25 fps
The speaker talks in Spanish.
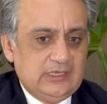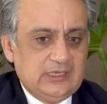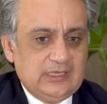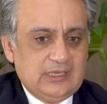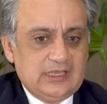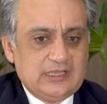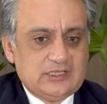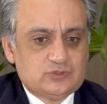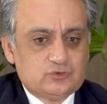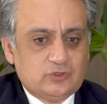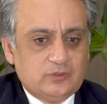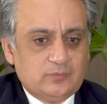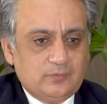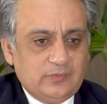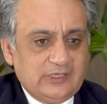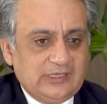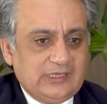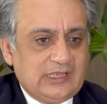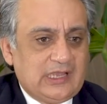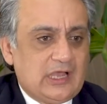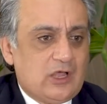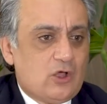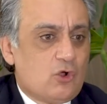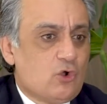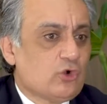eso ha
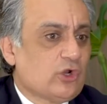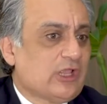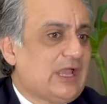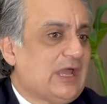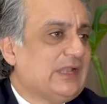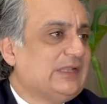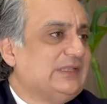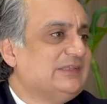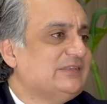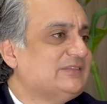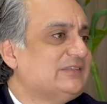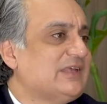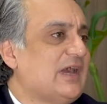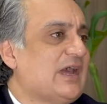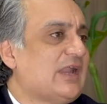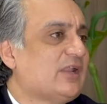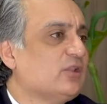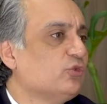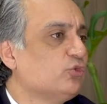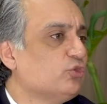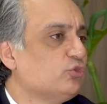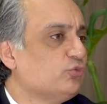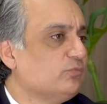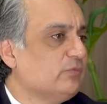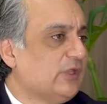implicado
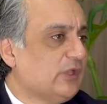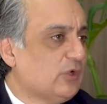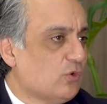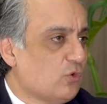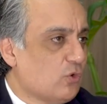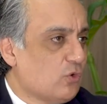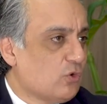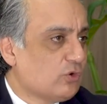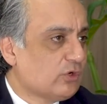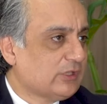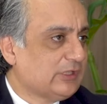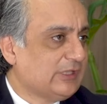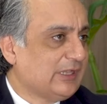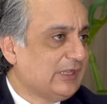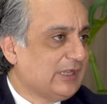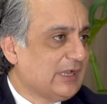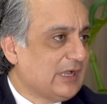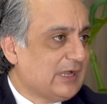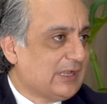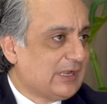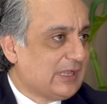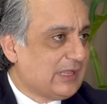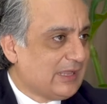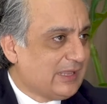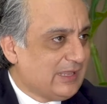organizarnos mejor de
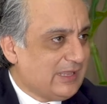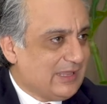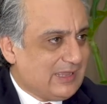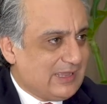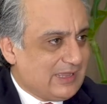cara